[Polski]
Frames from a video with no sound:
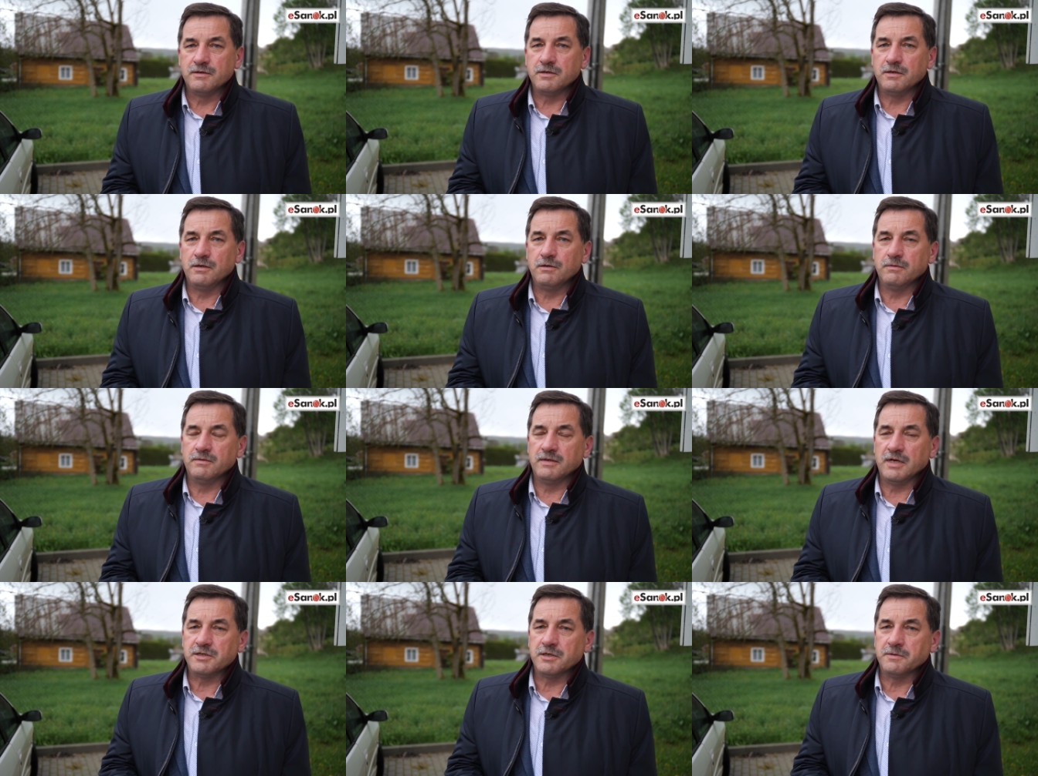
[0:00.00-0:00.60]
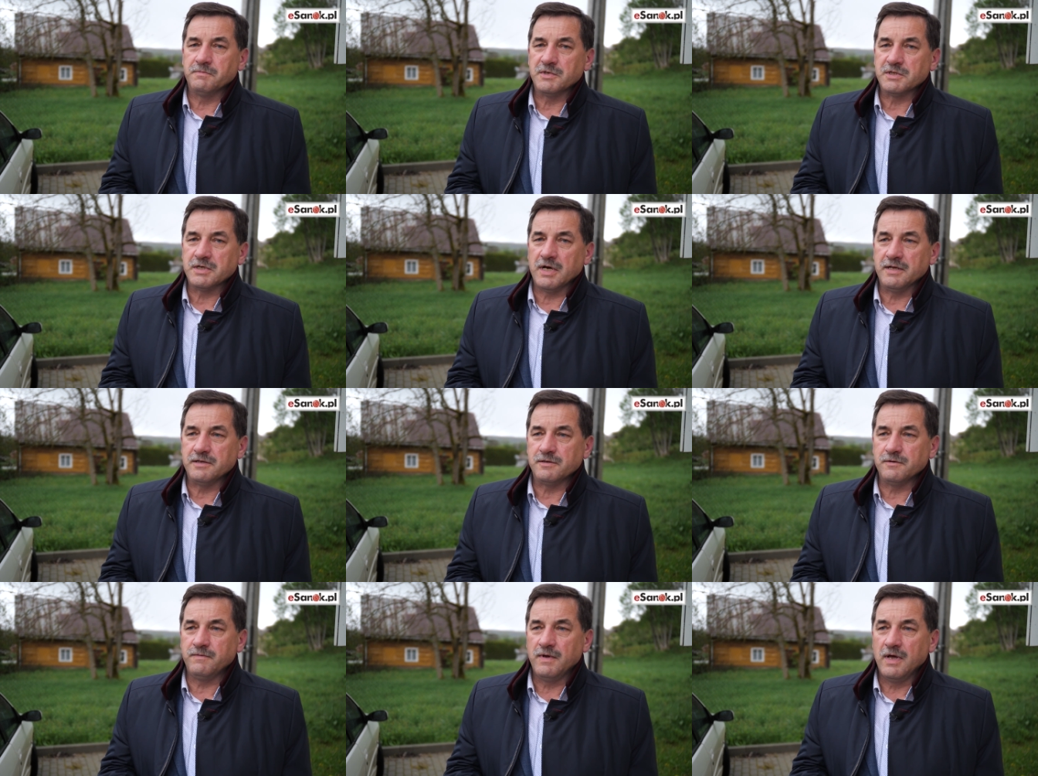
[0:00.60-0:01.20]
czyli naszych
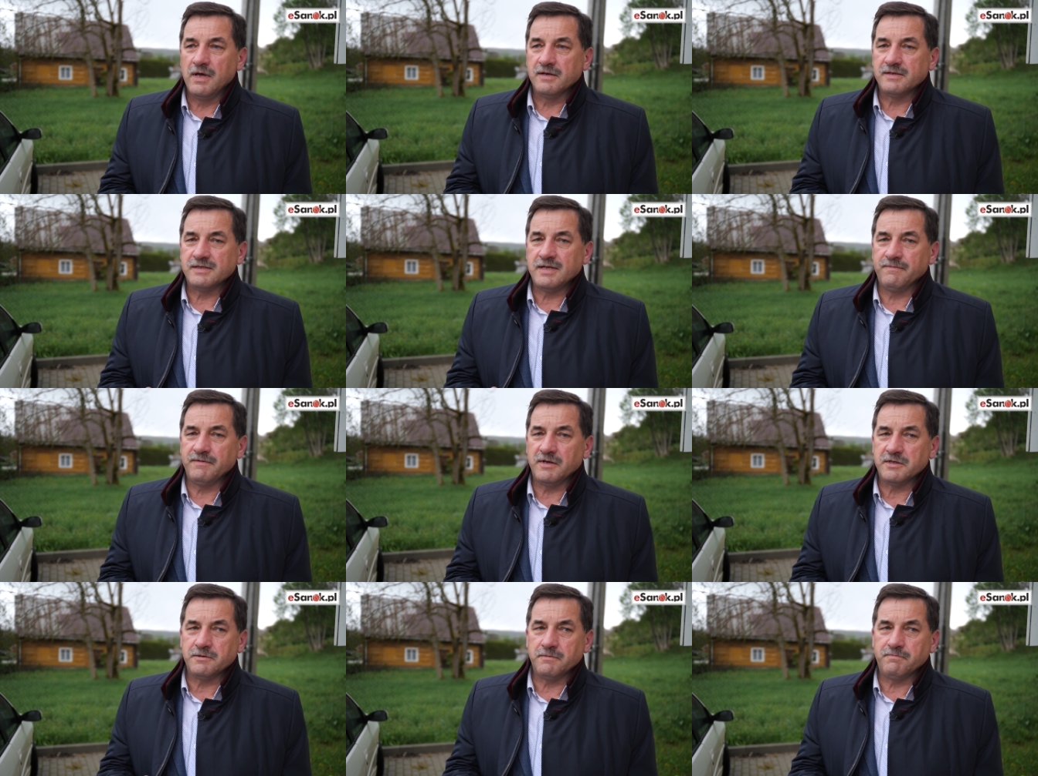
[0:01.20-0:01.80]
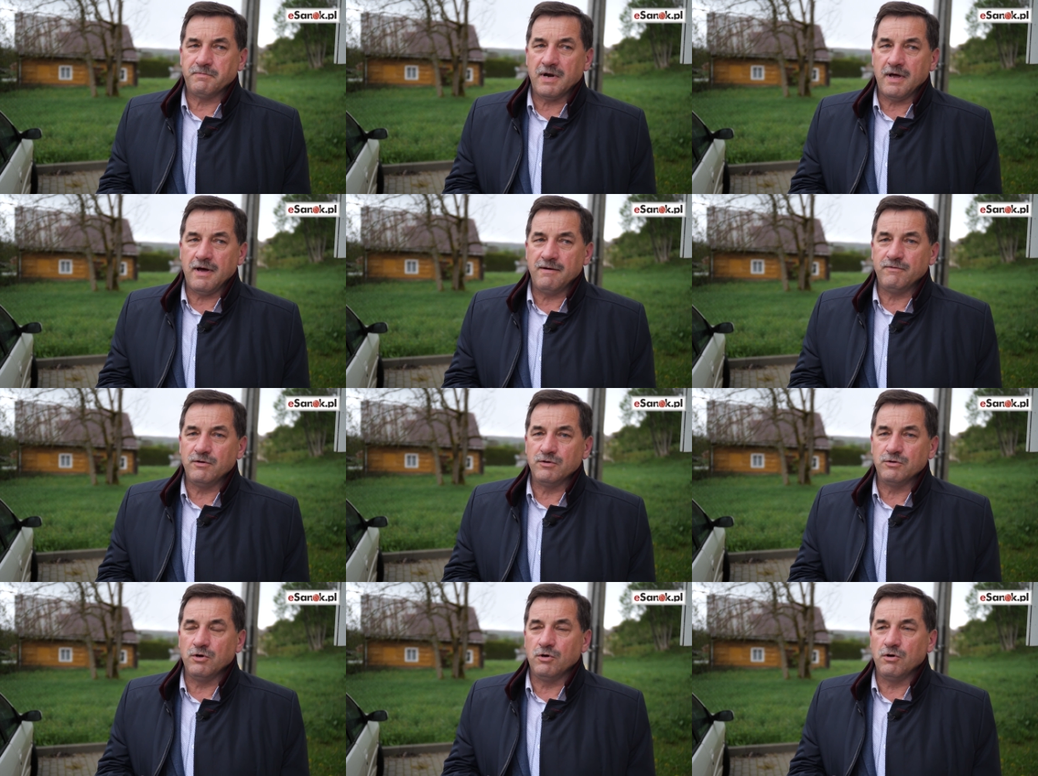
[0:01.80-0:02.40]
mieszkańców, stawiać
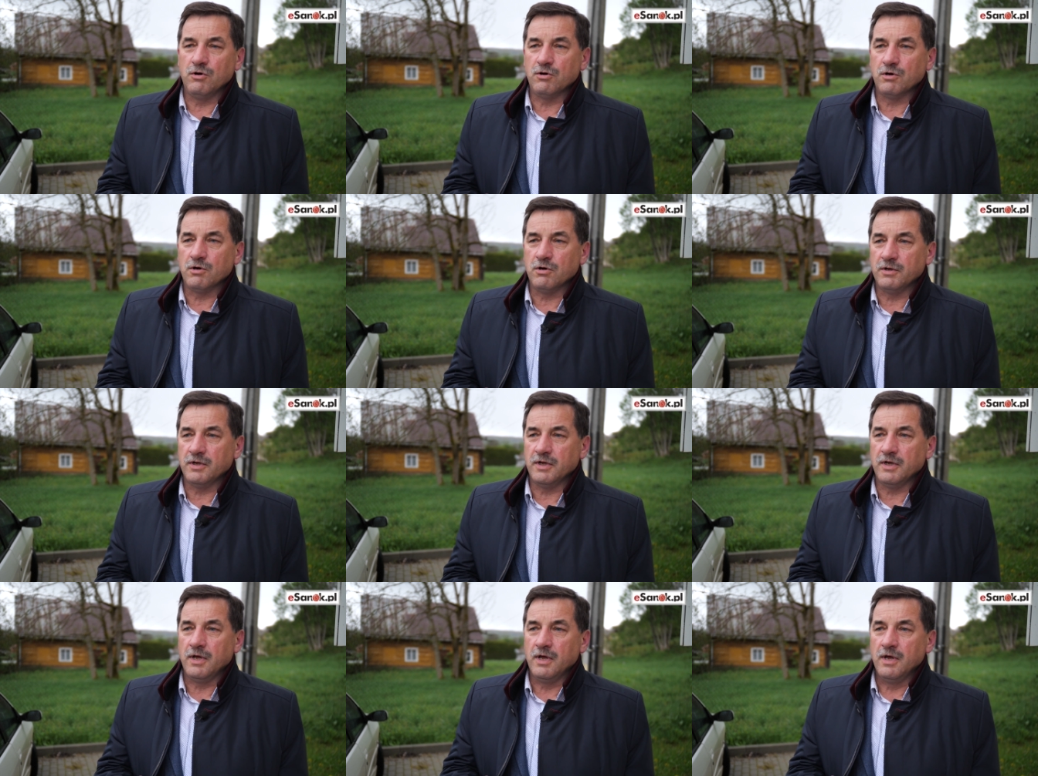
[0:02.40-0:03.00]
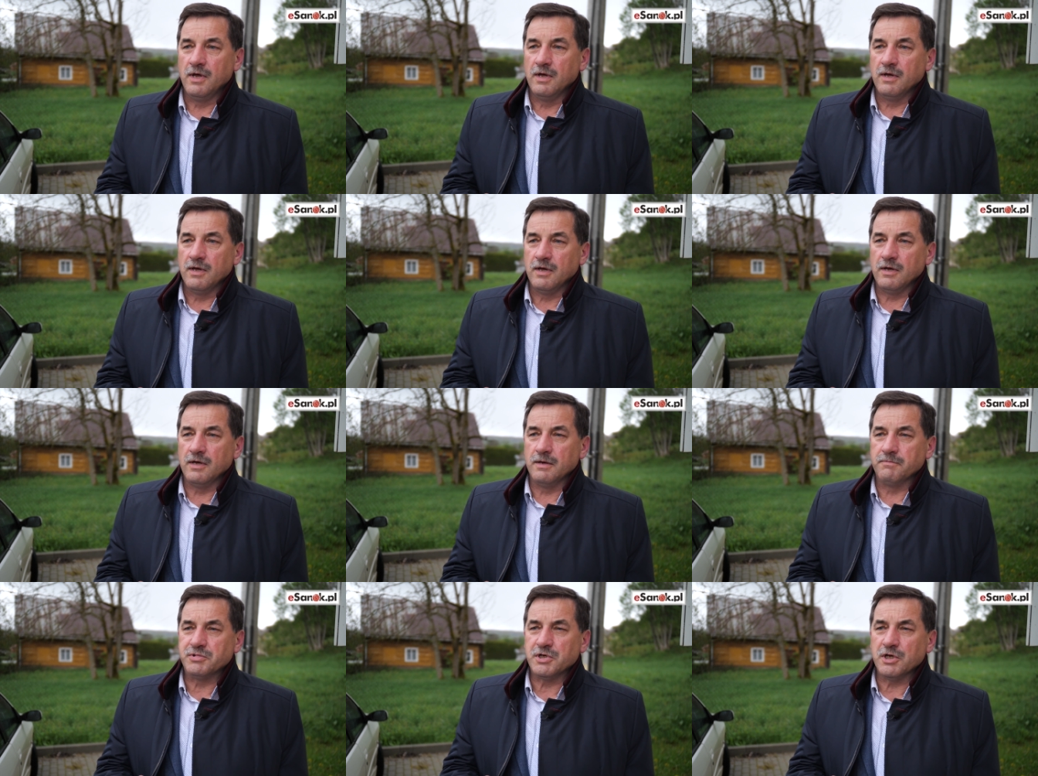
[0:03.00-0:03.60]
prawo do ochrony
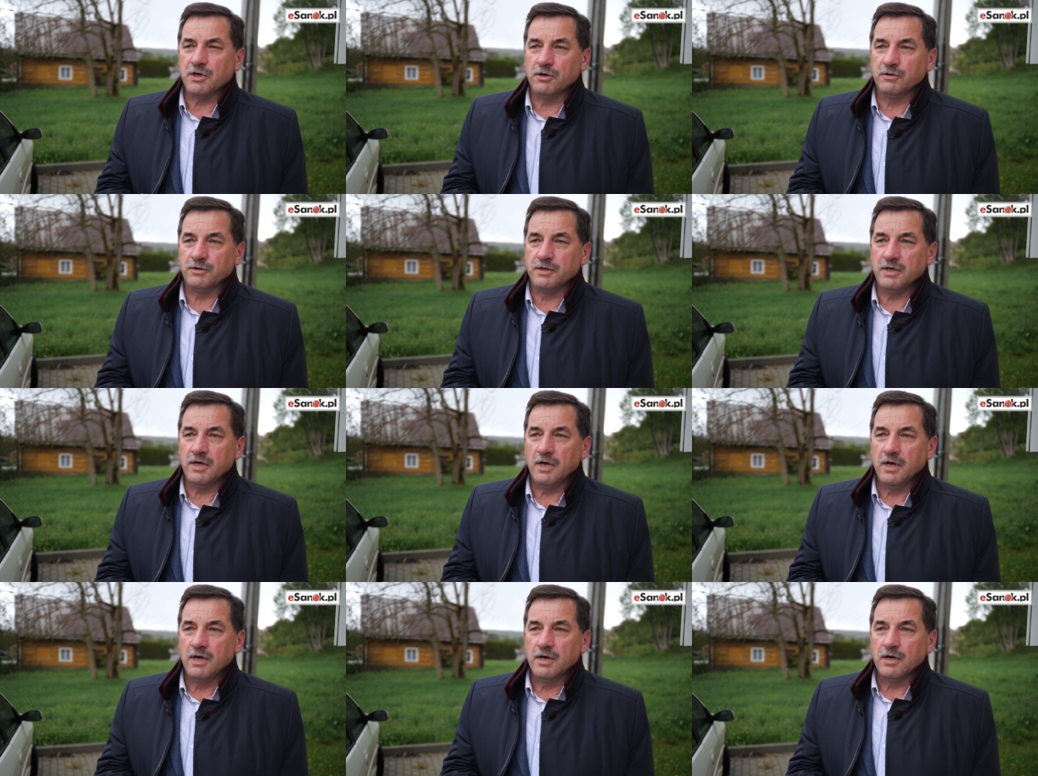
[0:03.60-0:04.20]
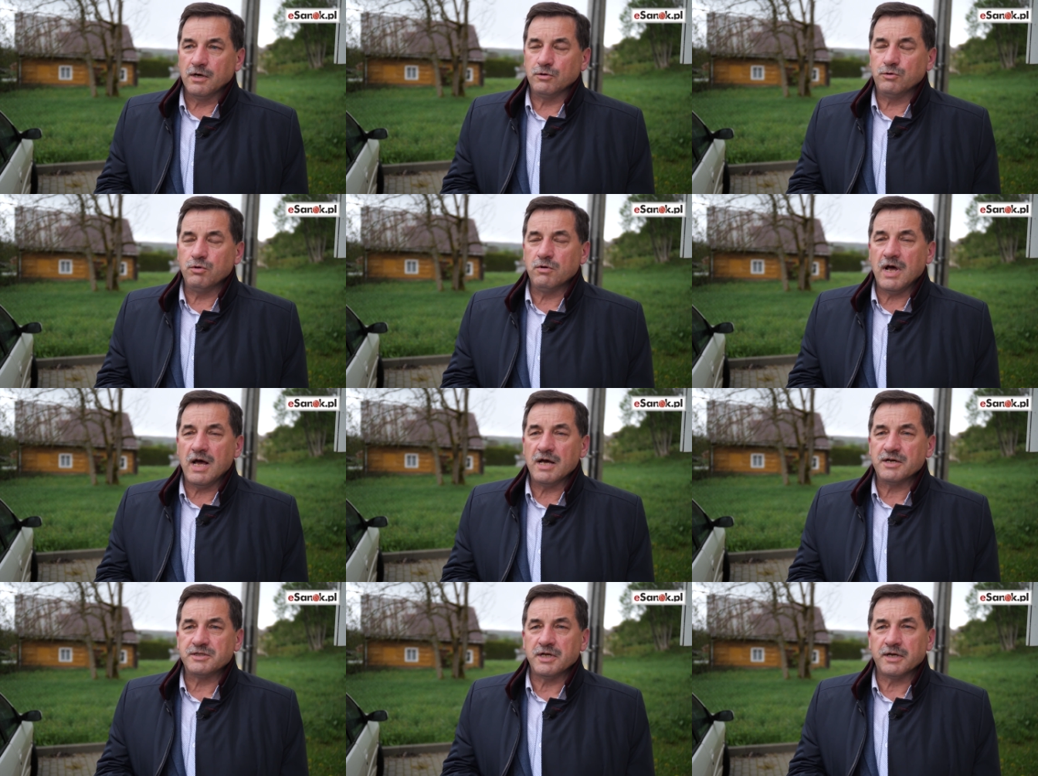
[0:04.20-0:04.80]
e, przyrody,
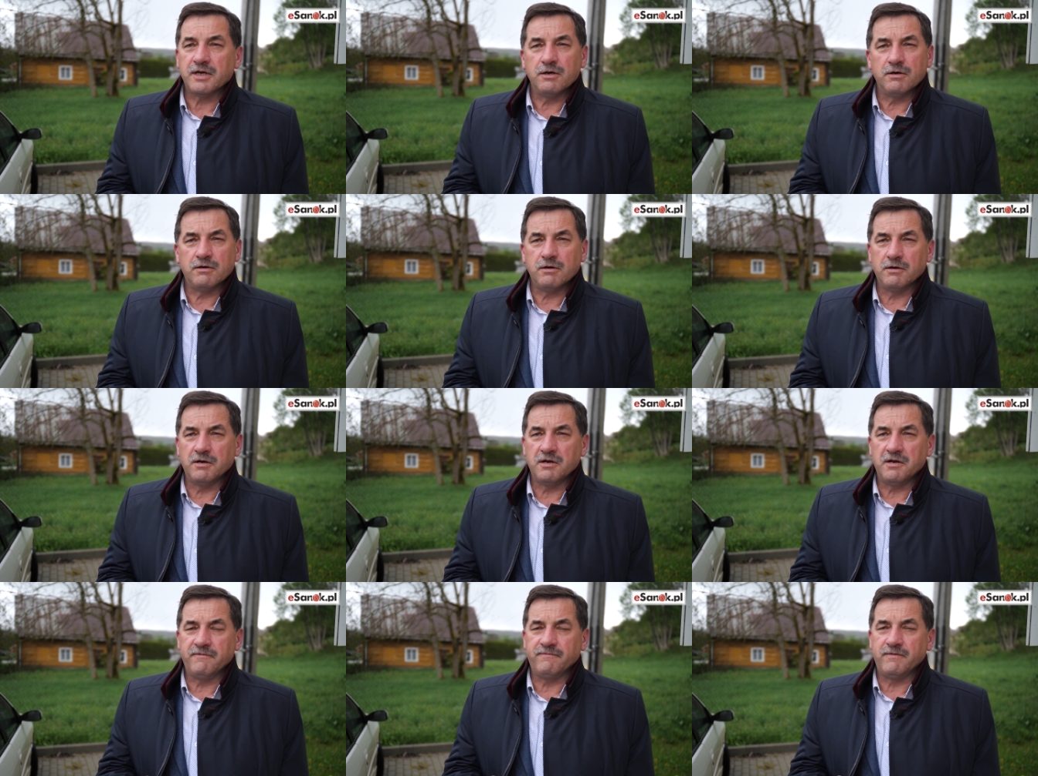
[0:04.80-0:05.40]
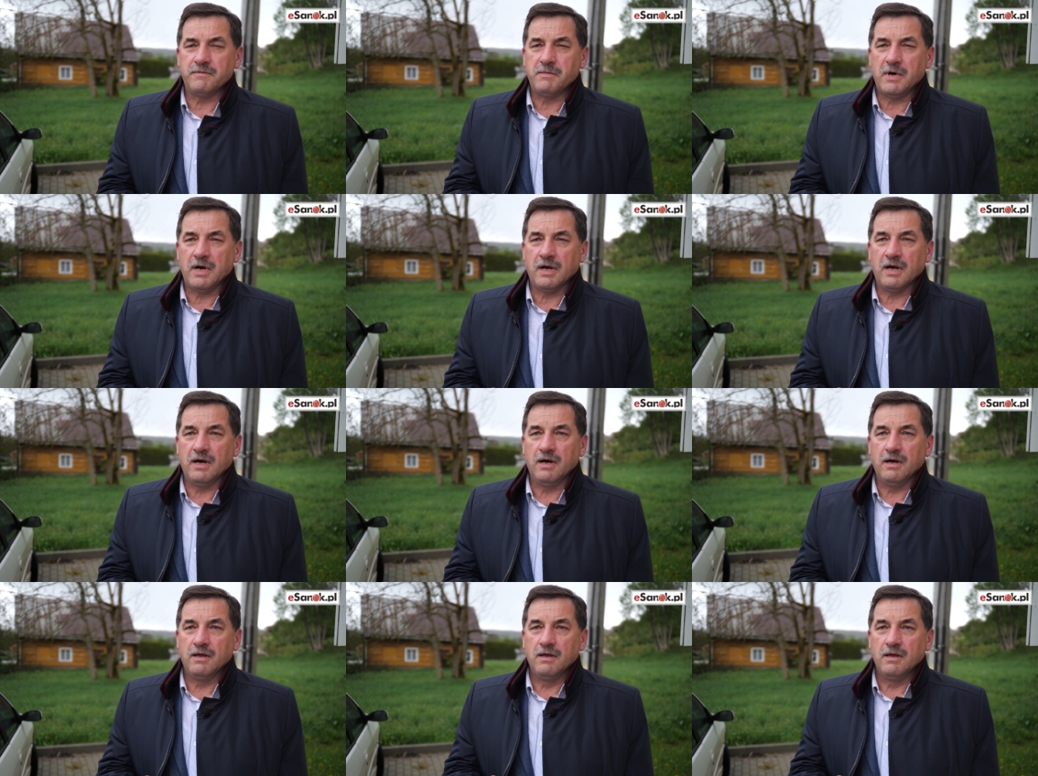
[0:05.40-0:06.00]
która aż takiej ochrony nie
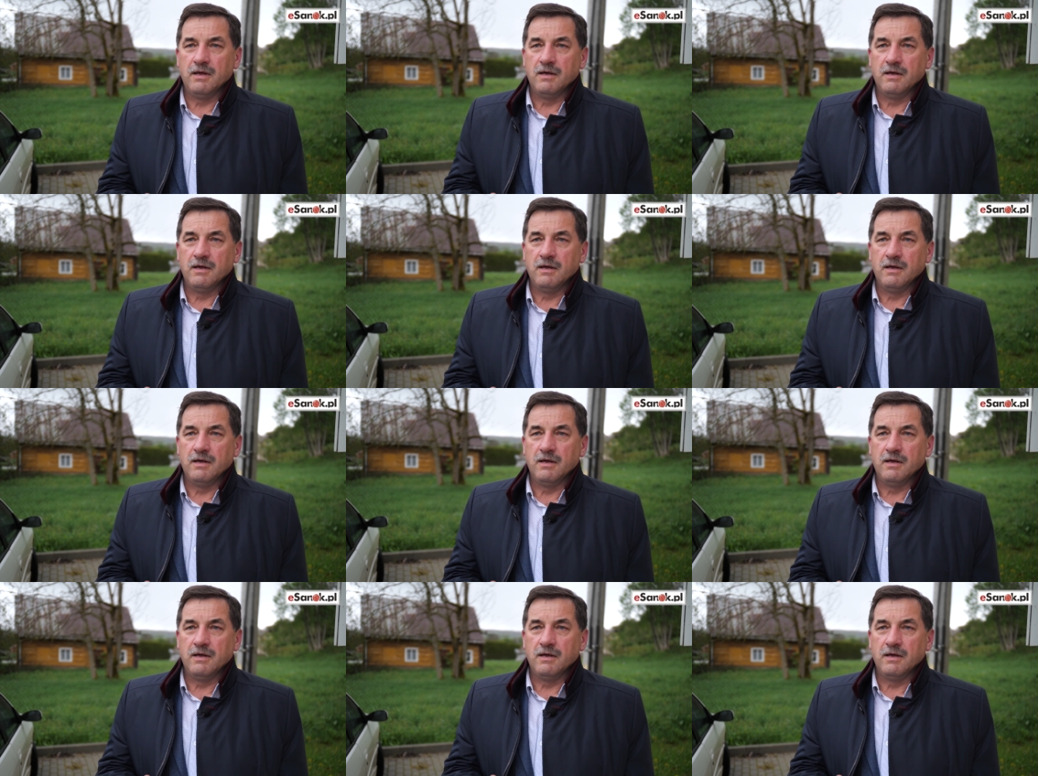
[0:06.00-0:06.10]
wymaga.